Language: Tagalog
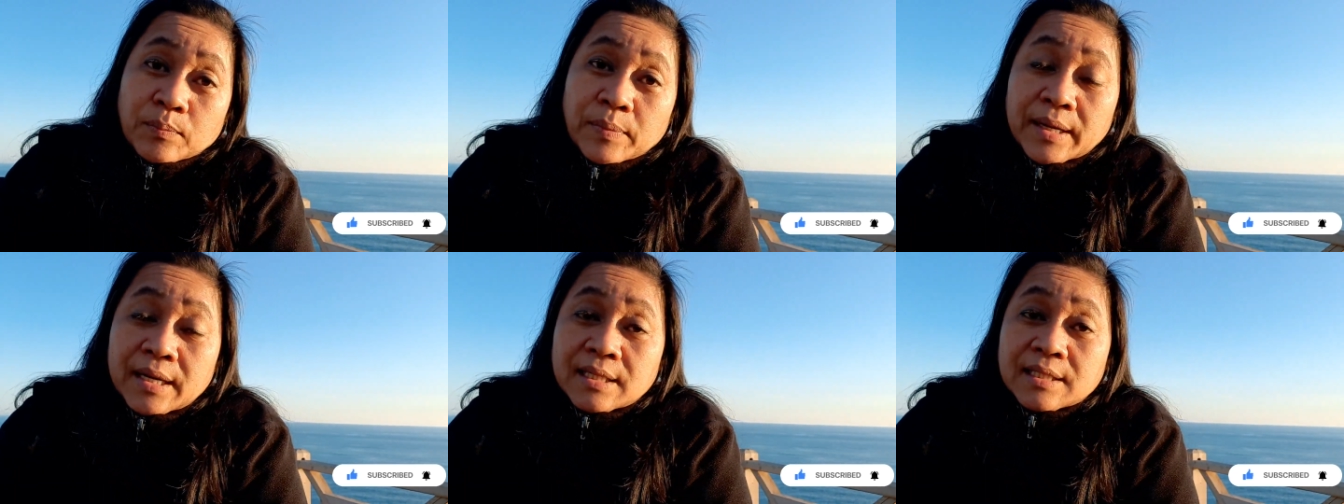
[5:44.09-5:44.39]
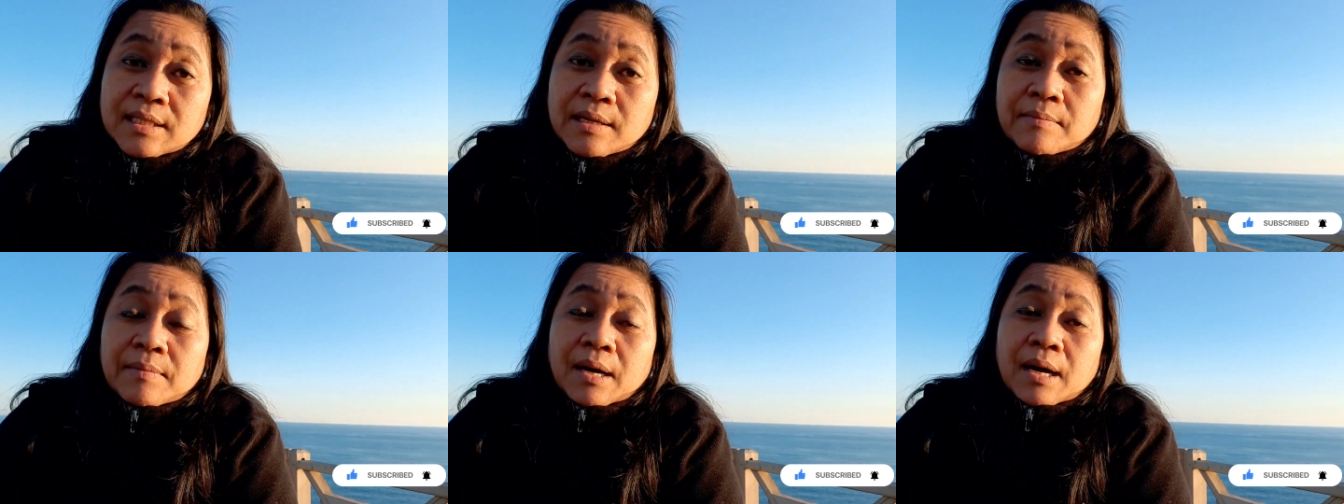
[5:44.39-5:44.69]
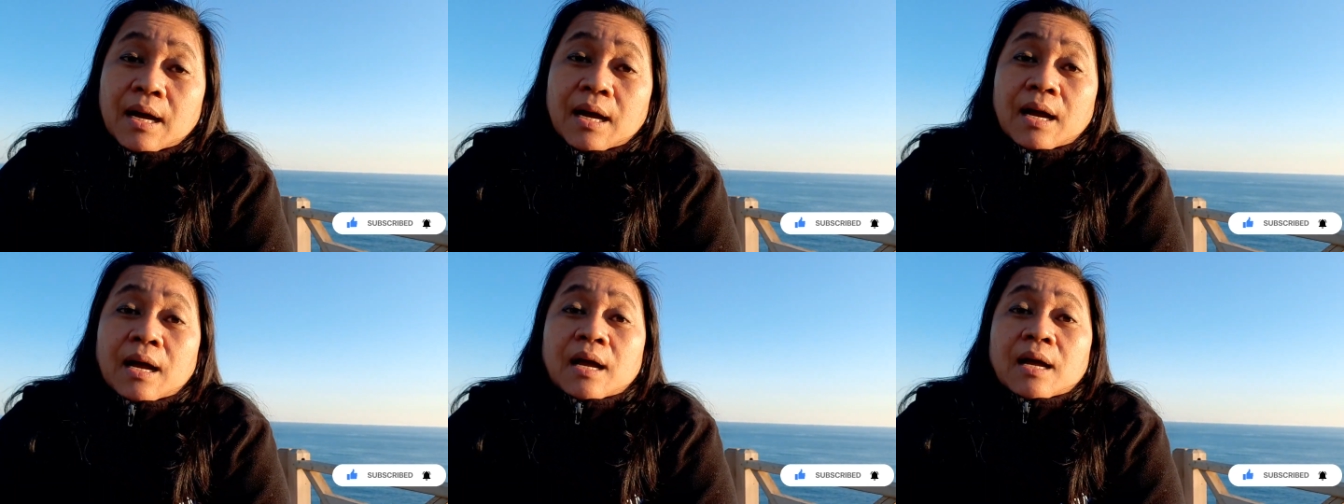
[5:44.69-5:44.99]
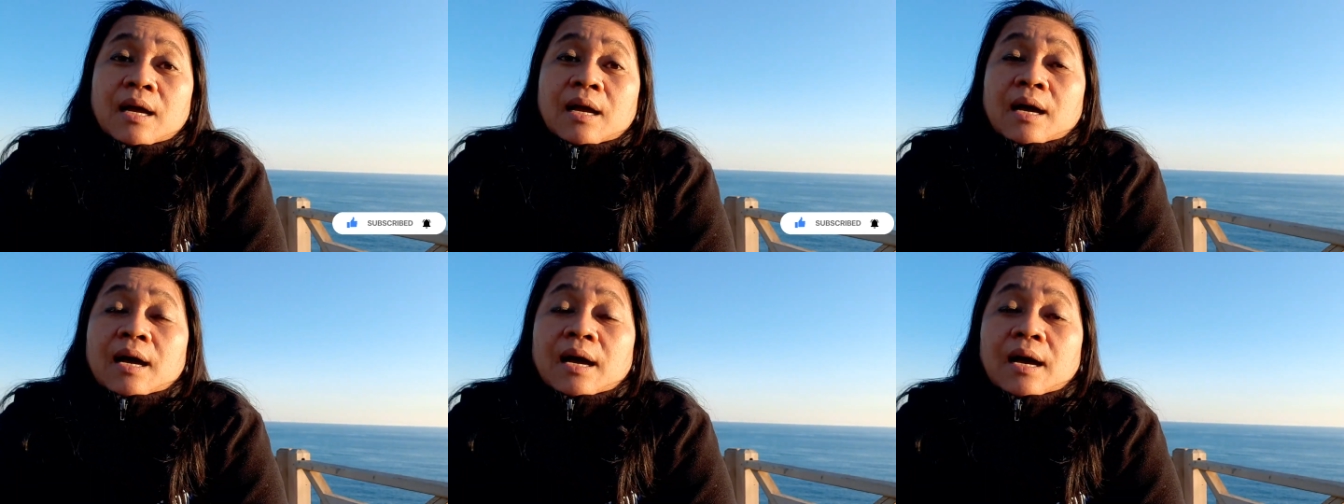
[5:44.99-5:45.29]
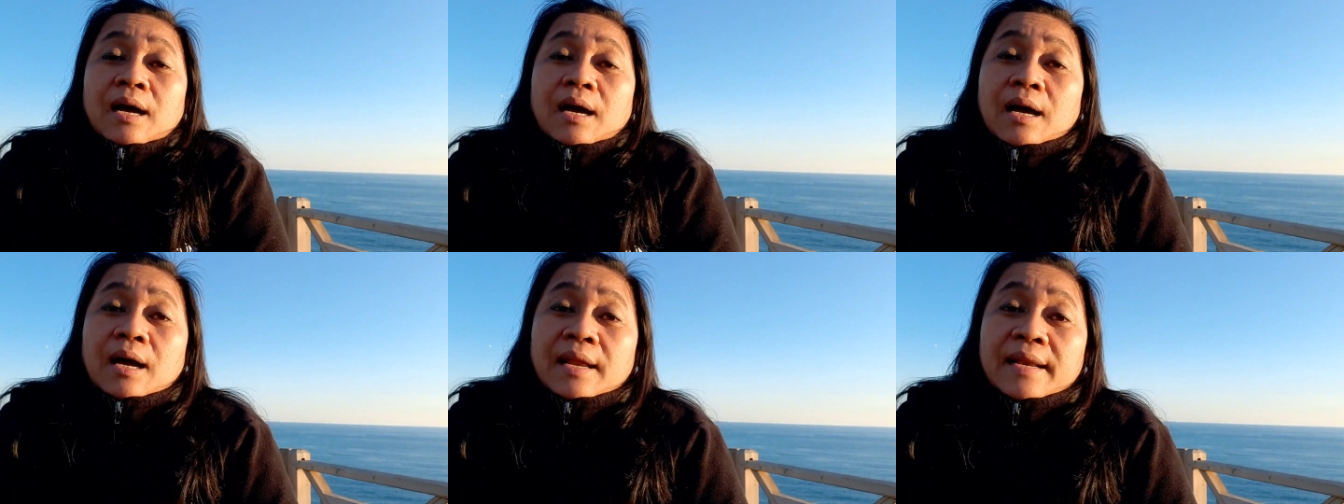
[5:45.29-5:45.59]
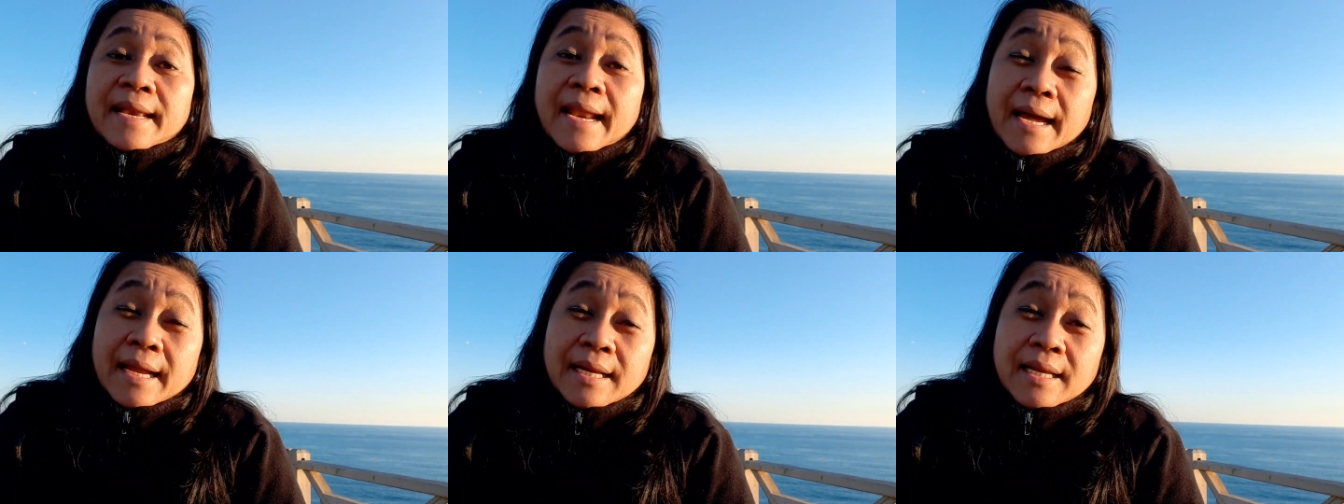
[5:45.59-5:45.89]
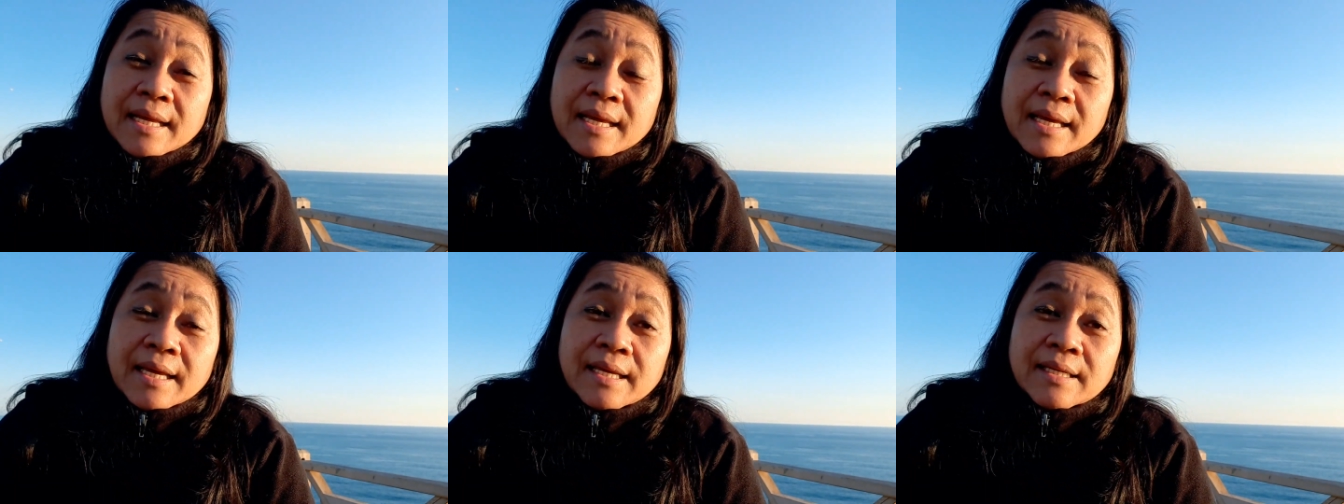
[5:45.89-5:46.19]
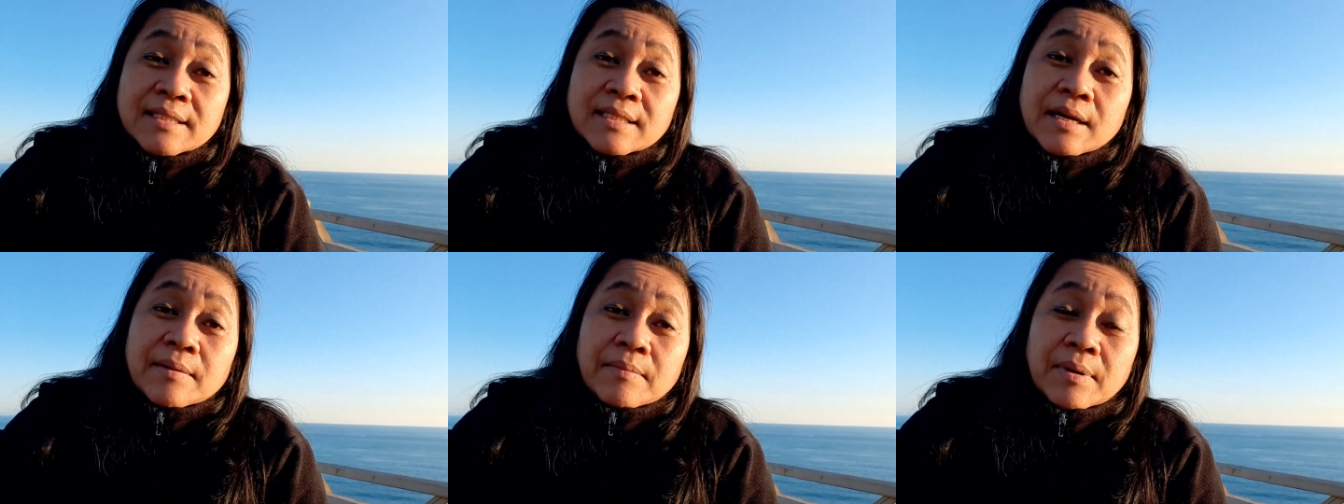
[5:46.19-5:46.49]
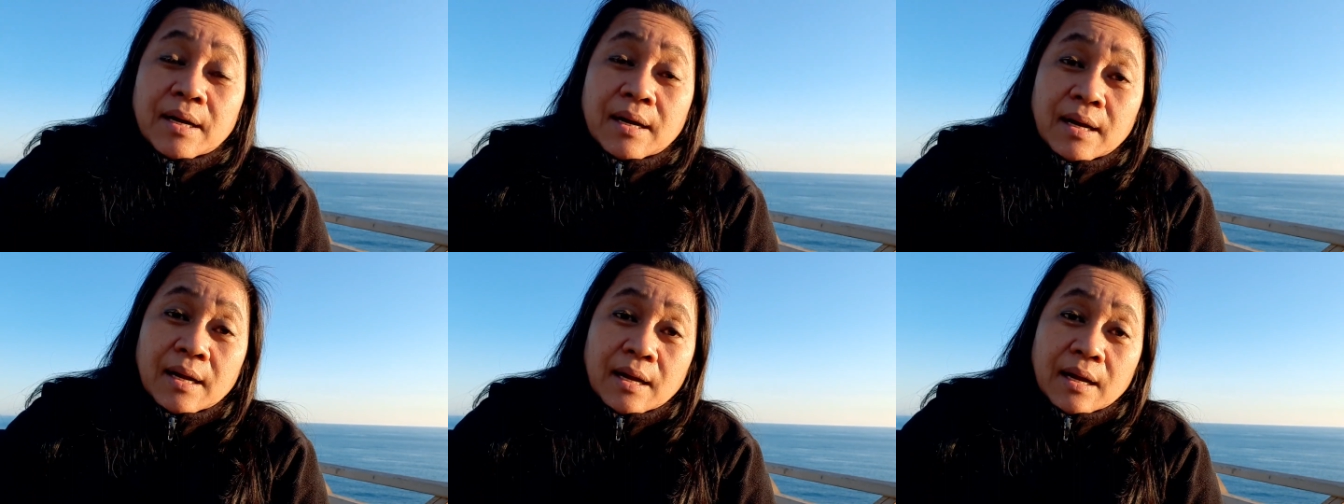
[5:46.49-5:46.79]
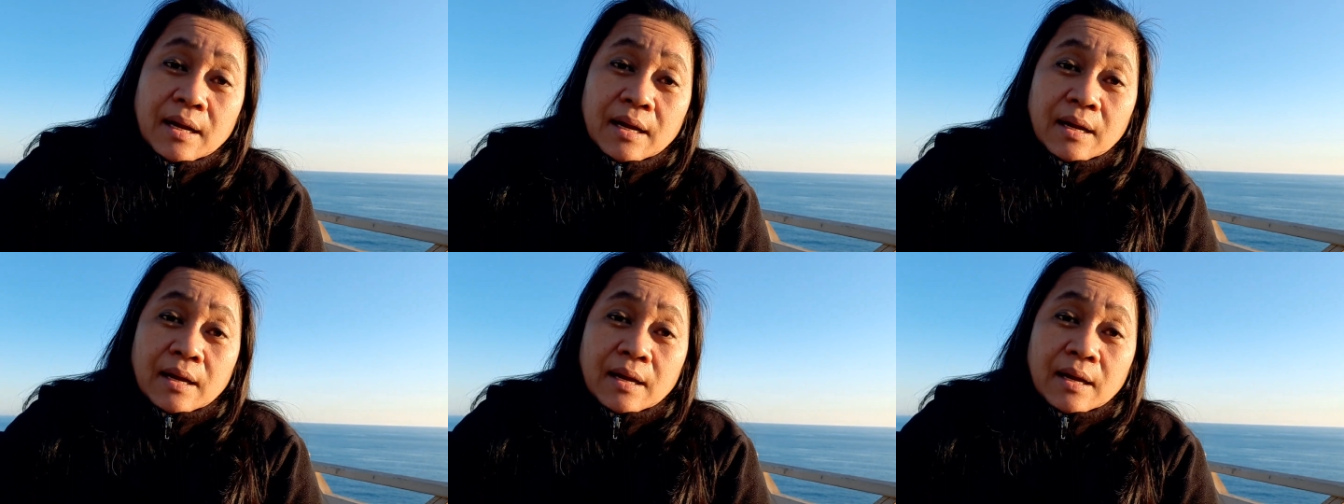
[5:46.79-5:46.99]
para sa mga uh, ah, nanny, sa mga